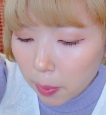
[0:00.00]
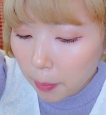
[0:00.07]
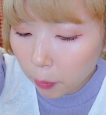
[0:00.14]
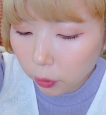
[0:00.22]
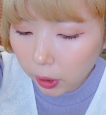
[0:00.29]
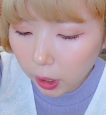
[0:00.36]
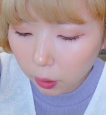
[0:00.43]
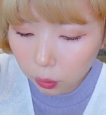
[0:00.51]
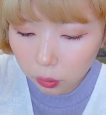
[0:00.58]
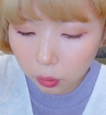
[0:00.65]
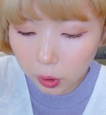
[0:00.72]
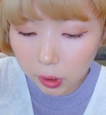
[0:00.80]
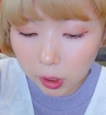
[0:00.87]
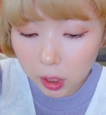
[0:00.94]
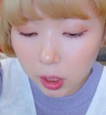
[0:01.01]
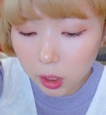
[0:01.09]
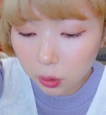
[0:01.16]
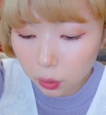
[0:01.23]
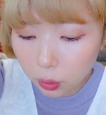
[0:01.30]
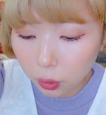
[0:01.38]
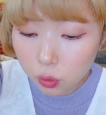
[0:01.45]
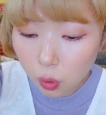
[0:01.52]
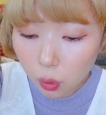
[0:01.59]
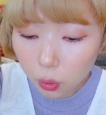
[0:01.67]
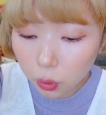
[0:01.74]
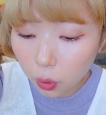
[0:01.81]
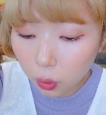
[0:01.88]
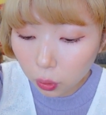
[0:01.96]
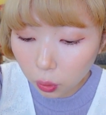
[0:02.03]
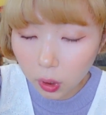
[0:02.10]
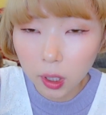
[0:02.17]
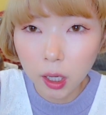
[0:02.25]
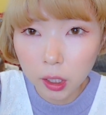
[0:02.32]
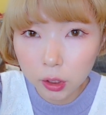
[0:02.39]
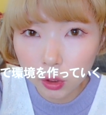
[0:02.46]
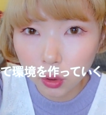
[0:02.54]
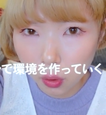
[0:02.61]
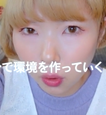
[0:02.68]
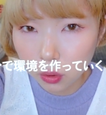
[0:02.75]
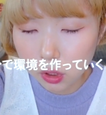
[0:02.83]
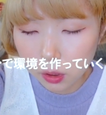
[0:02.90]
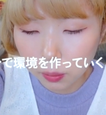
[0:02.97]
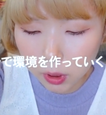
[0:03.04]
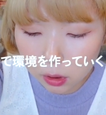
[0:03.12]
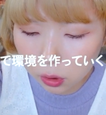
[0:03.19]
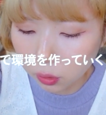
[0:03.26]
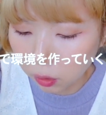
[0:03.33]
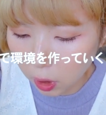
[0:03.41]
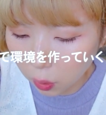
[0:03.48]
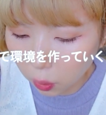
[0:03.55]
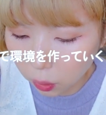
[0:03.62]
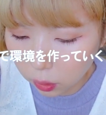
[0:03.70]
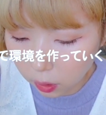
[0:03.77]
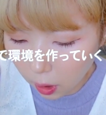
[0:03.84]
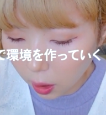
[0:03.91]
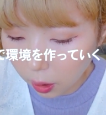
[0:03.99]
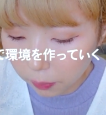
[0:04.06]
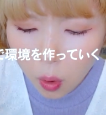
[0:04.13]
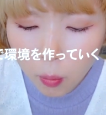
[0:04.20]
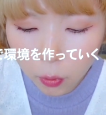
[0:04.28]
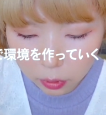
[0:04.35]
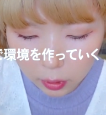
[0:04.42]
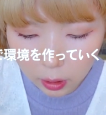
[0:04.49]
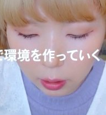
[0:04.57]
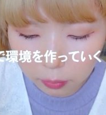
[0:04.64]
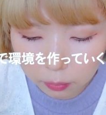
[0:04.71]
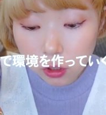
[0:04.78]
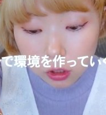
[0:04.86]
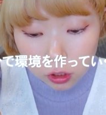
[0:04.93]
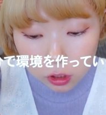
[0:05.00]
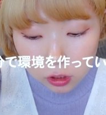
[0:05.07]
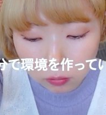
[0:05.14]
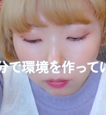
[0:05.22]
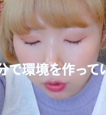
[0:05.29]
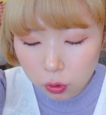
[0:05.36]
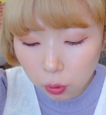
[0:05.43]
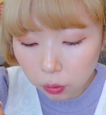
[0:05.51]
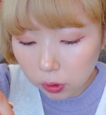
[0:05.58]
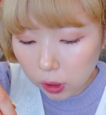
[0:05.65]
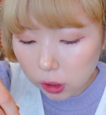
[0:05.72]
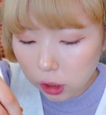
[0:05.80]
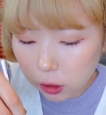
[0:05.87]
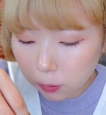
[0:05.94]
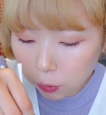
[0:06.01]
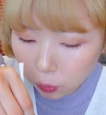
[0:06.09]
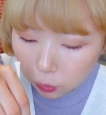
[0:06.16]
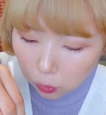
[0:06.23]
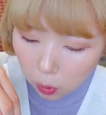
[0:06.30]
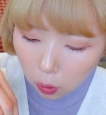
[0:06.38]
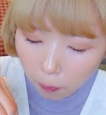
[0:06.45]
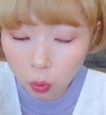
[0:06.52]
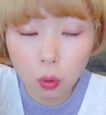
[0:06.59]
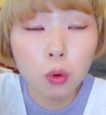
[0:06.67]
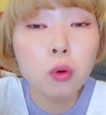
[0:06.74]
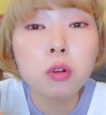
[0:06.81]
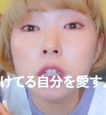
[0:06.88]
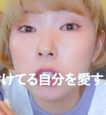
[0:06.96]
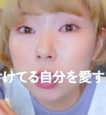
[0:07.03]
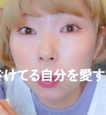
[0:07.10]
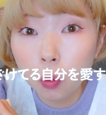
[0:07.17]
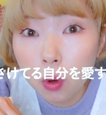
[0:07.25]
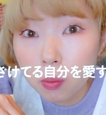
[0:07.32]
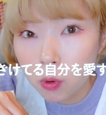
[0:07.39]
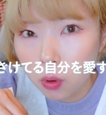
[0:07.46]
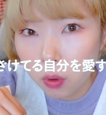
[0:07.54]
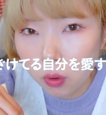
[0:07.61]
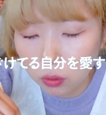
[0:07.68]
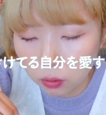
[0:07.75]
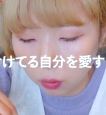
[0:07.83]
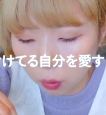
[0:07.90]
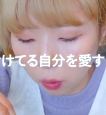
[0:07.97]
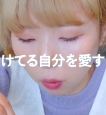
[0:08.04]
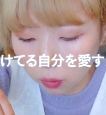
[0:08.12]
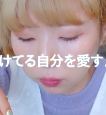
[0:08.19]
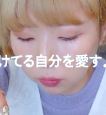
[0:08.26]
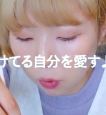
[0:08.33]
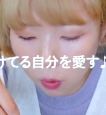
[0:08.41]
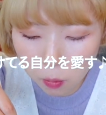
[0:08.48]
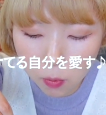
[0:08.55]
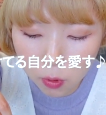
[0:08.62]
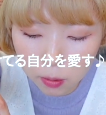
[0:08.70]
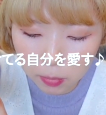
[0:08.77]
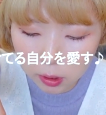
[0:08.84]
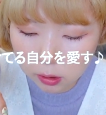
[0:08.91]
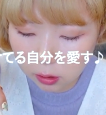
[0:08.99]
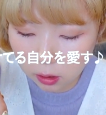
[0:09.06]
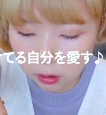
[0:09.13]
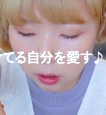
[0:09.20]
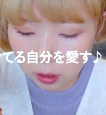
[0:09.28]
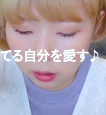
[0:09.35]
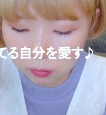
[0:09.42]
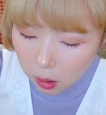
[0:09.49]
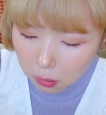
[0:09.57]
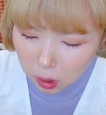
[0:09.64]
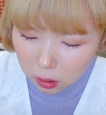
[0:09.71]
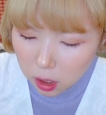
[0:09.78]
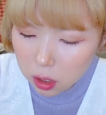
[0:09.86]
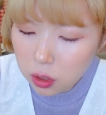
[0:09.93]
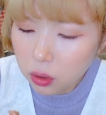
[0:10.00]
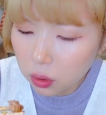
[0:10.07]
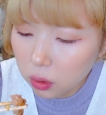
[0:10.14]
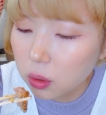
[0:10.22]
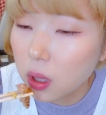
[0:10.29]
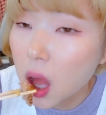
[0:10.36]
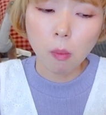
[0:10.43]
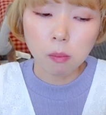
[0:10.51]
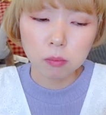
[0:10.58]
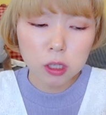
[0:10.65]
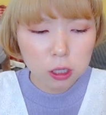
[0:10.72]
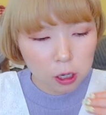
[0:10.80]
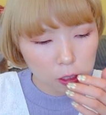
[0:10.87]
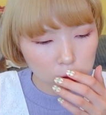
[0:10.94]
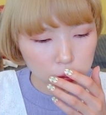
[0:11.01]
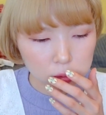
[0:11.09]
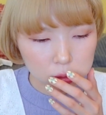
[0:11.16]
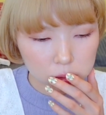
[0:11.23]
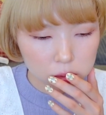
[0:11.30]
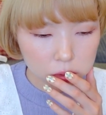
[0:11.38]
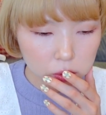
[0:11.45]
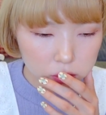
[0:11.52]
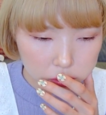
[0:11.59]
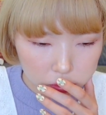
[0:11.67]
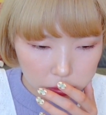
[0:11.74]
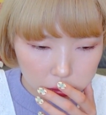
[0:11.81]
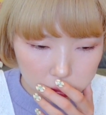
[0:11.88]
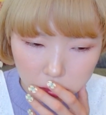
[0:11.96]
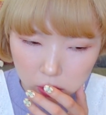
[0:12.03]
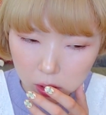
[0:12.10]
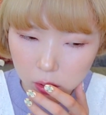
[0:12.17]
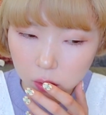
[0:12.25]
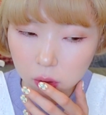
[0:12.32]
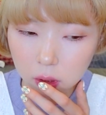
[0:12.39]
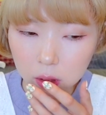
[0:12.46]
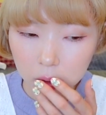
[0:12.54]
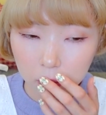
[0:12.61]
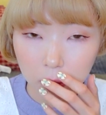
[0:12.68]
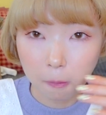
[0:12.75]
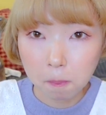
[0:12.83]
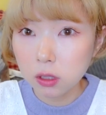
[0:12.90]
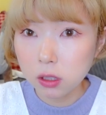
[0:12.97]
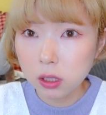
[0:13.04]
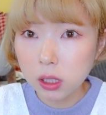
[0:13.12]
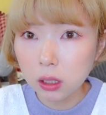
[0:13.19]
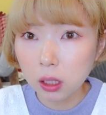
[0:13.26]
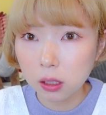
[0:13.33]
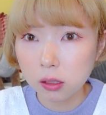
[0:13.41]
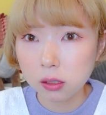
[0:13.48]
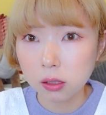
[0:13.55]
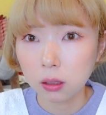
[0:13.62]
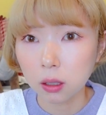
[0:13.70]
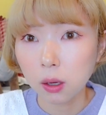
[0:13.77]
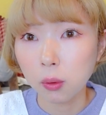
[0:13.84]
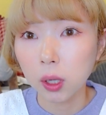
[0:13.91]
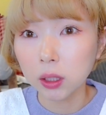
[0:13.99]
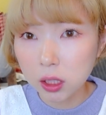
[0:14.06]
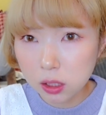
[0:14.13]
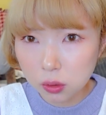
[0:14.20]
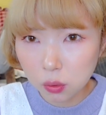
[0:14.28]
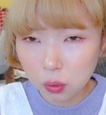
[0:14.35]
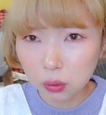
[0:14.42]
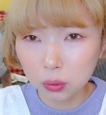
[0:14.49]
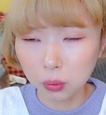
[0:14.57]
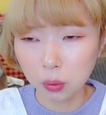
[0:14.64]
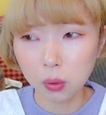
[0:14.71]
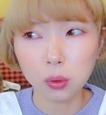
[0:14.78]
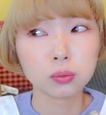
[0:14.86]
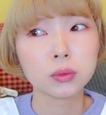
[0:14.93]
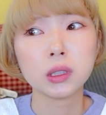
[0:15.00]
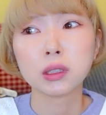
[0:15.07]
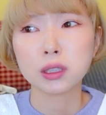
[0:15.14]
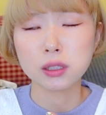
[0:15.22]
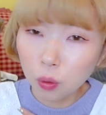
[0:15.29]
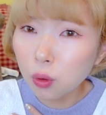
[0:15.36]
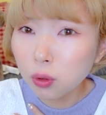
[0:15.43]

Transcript: 味もないことができる状況とか環境を自分で作っていこうって思ってしそんな自分を誇りに思おうと思いましたね、まあ、っていう未来を予想するっていうよりかはしいたけさんが私のことをなんか肯